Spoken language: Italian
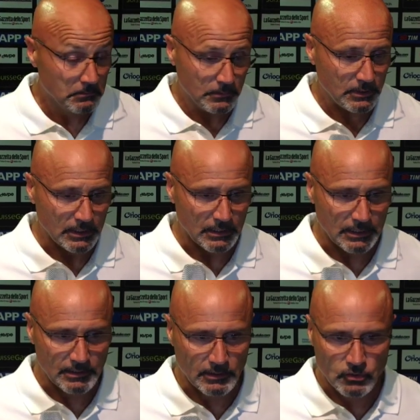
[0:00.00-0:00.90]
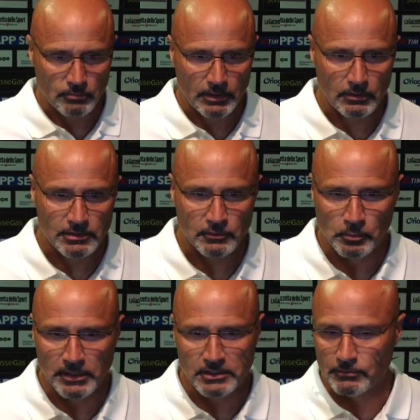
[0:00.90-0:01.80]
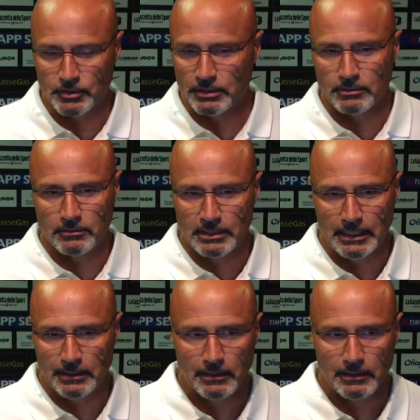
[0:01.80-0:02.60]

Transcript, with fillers: Sì, direi di sì, insomma, grosse sorprese non ce ne sono state,